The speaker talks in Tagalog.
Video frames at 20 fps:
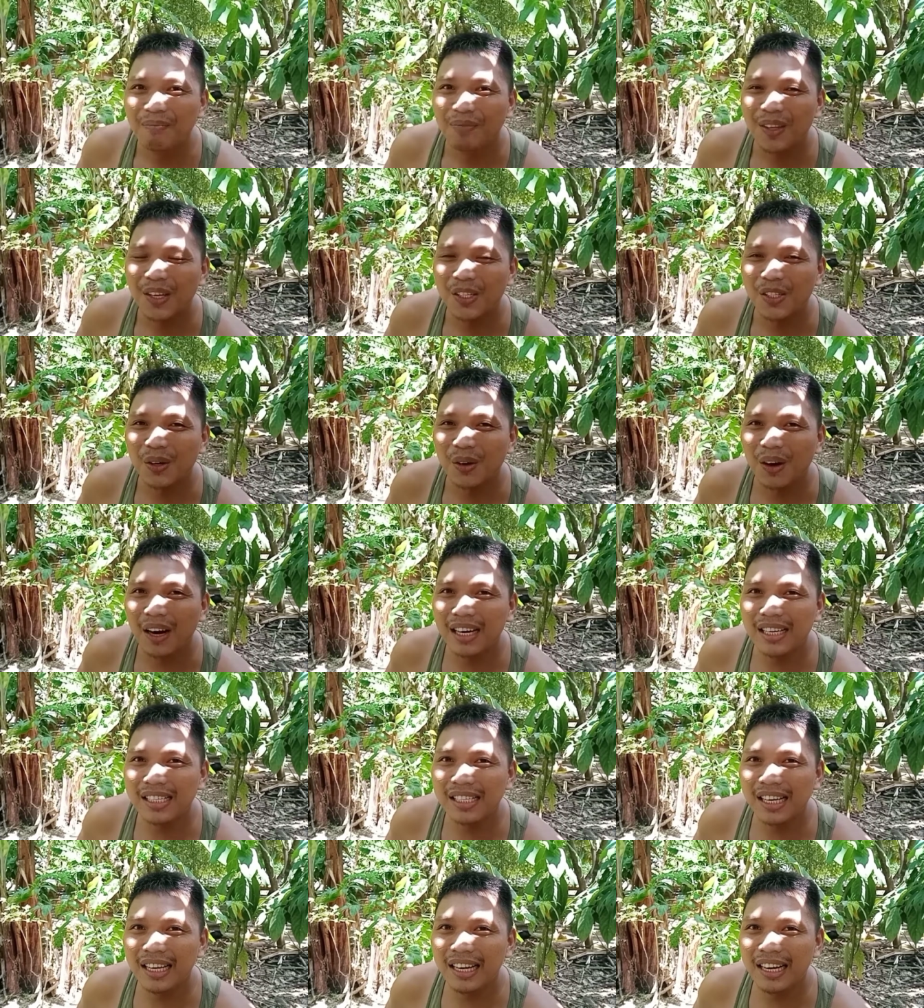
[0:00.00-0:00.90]
so ang
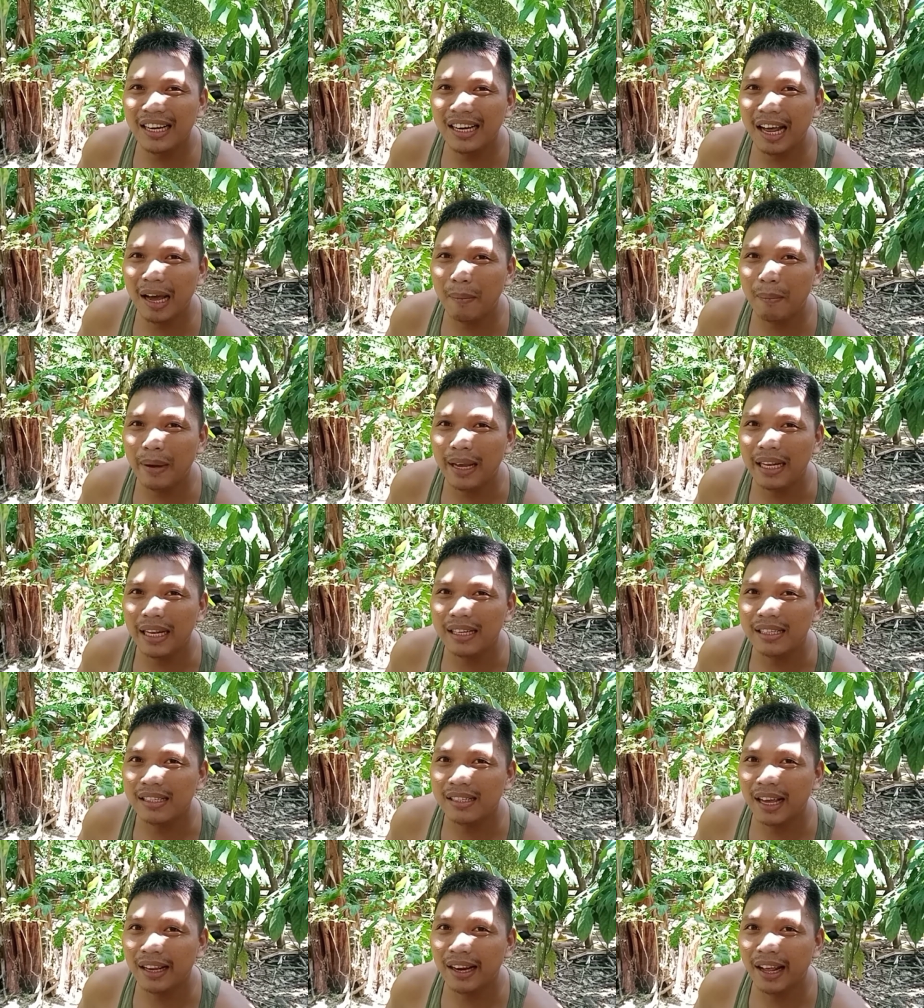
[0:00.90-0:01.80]
sili namin
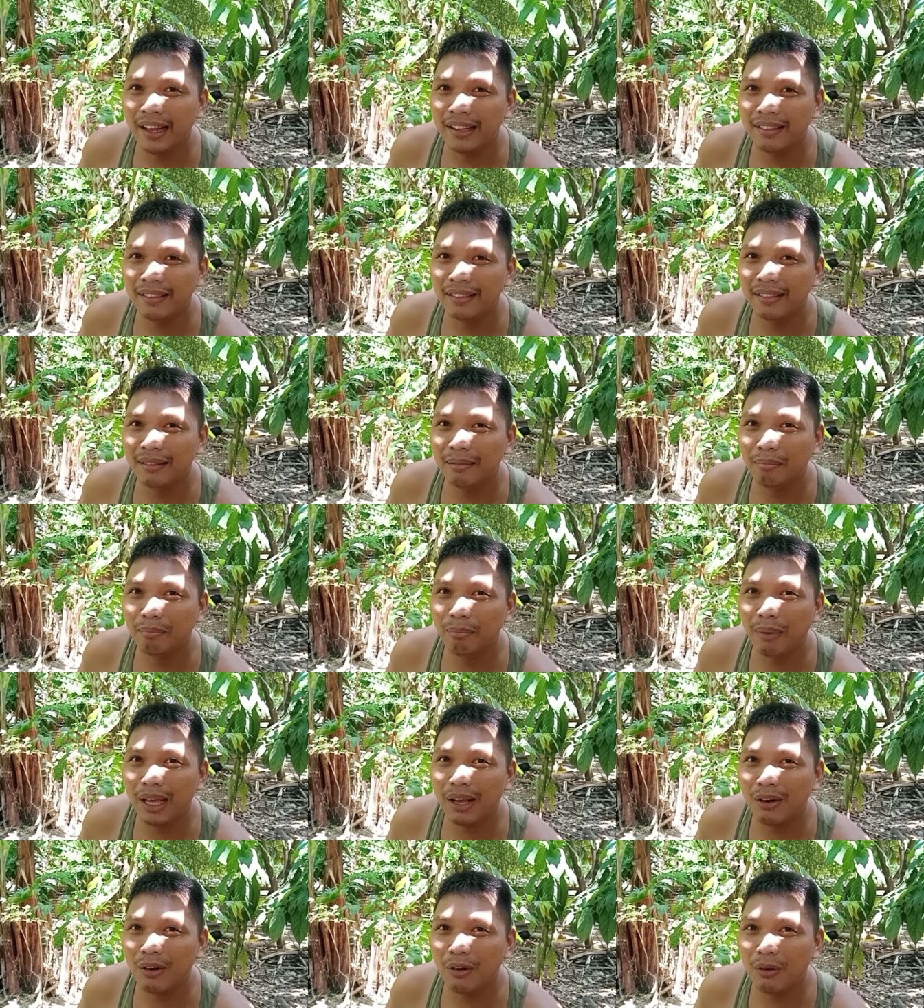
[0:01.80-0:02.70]
sadit
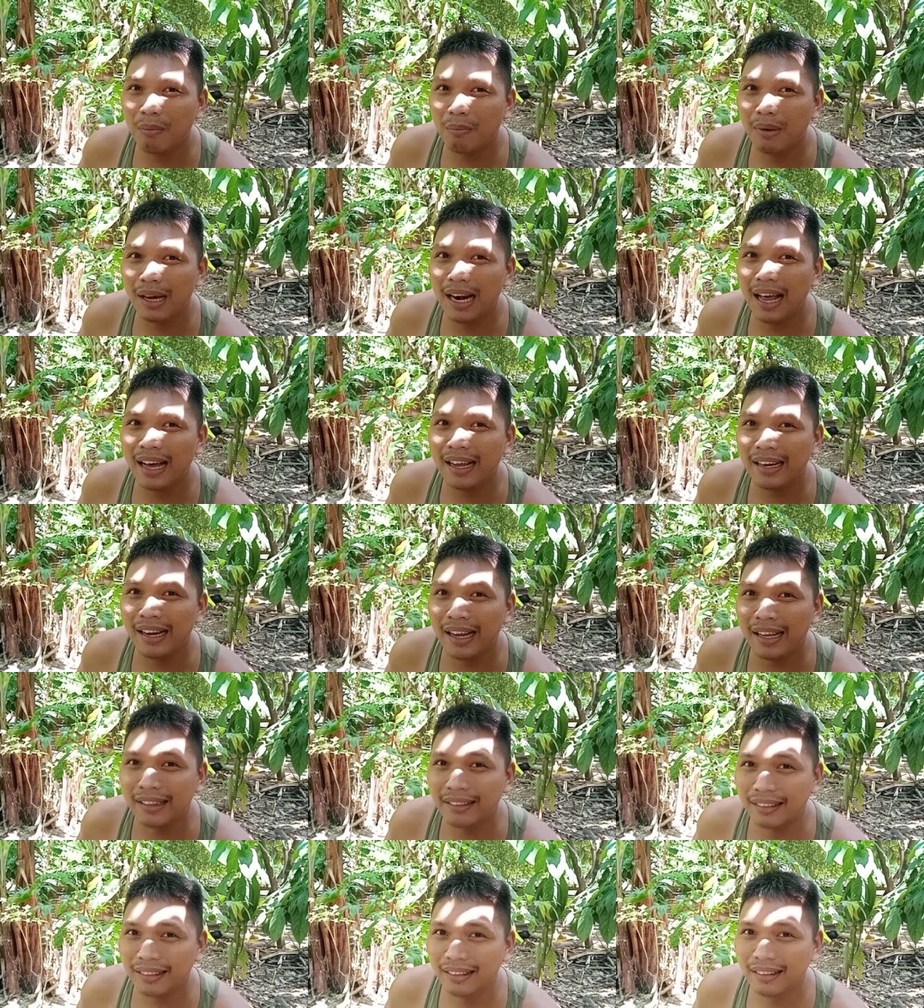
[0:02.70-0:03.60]
pero
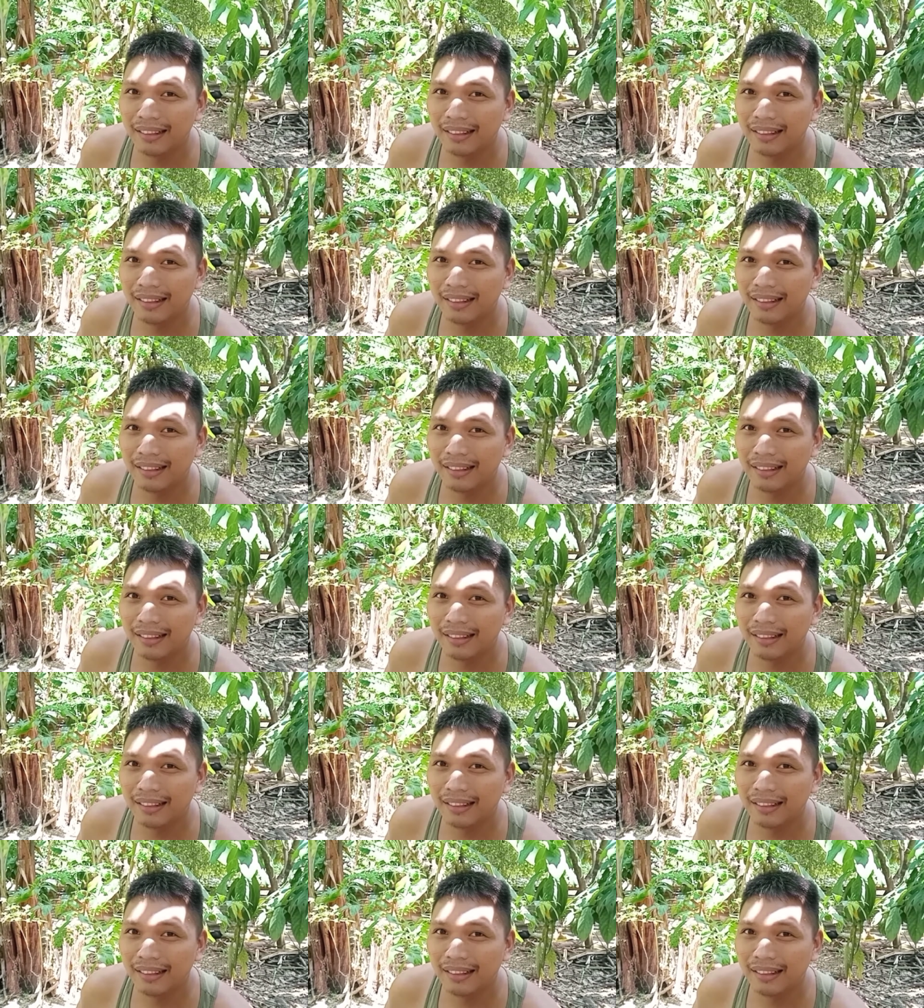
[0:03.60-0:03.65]
malanit